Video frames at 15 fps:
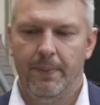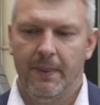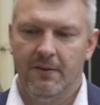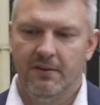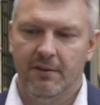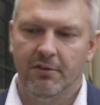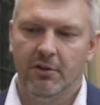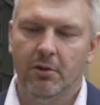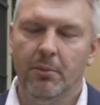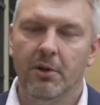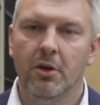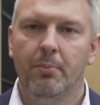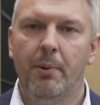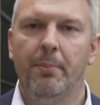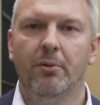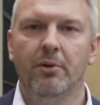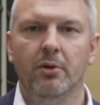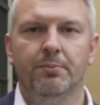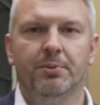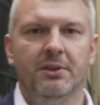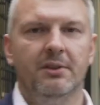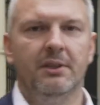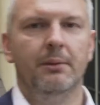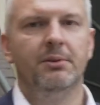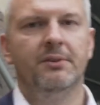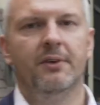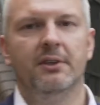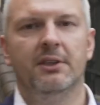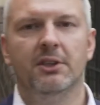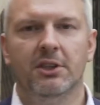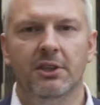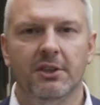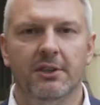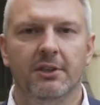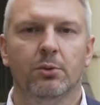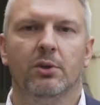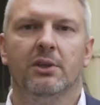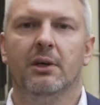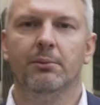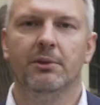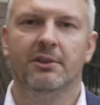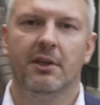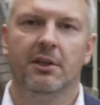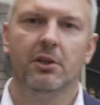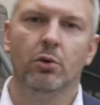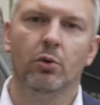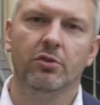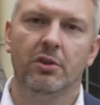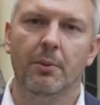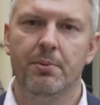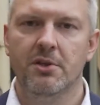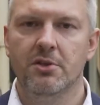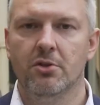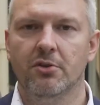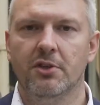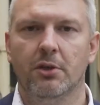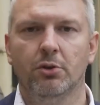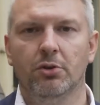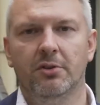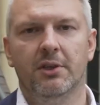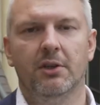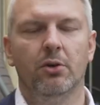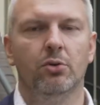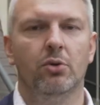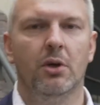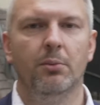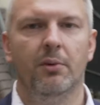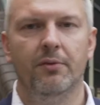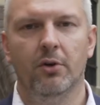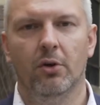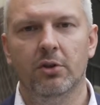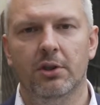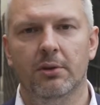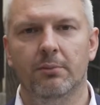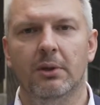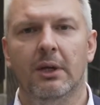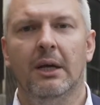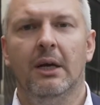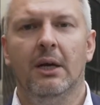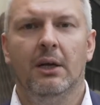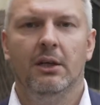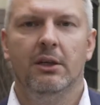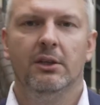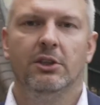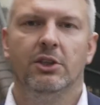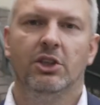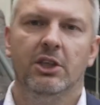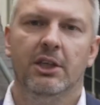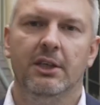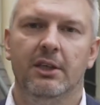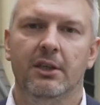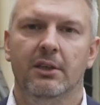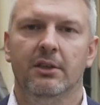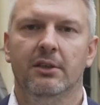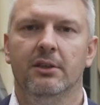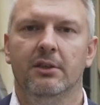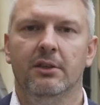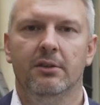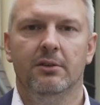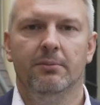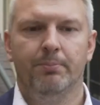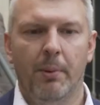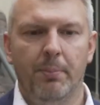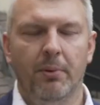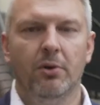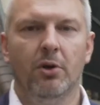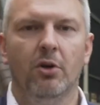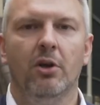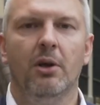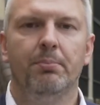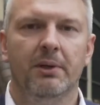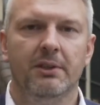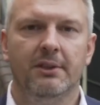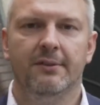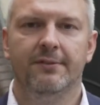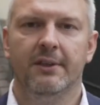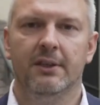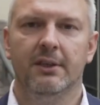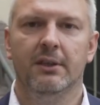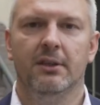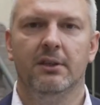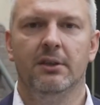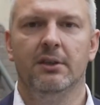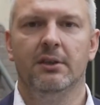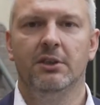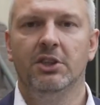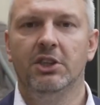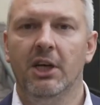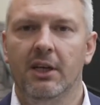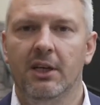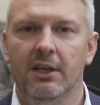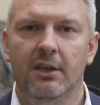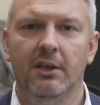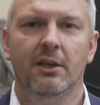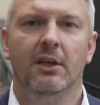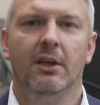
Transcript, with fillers: Zawiadomienie o popełnieniu przestępstwa najczęściej składamy z artykułu 156, który mówi o tym, e, że e, popełniono na Państwa e, ciele